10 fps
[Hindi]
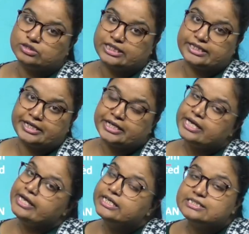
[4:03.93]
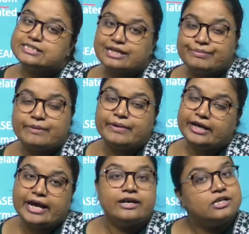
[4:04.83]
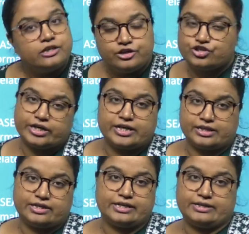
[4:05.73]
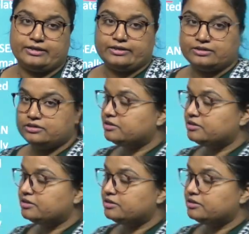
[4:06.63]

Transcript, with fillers: होते थे इन सभी में ये शिरकत करता था